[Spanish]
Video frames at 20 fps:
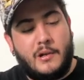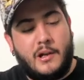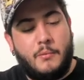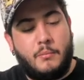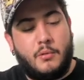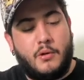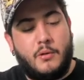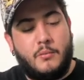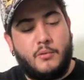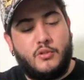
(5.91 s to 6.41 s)
Le
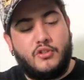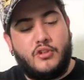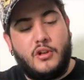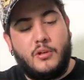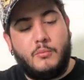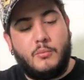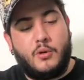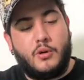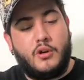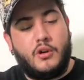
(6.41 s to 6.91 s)
ponemos
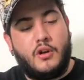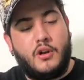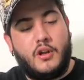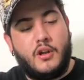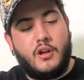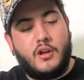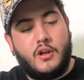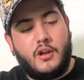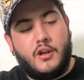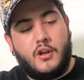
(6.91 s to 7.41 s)
limón
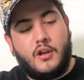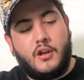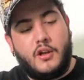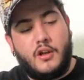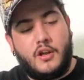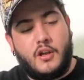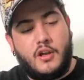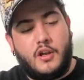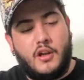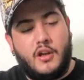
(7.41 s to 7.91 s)

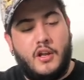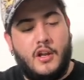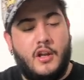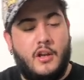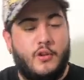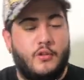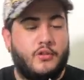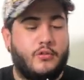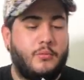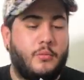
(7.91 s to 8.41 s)

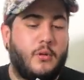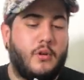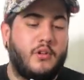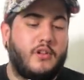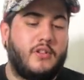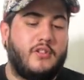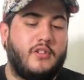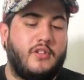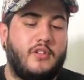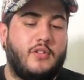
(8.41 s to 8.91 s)
en los
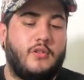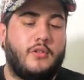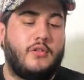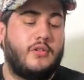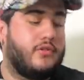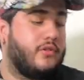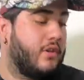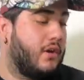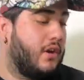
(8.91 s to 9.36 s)
bordecitos.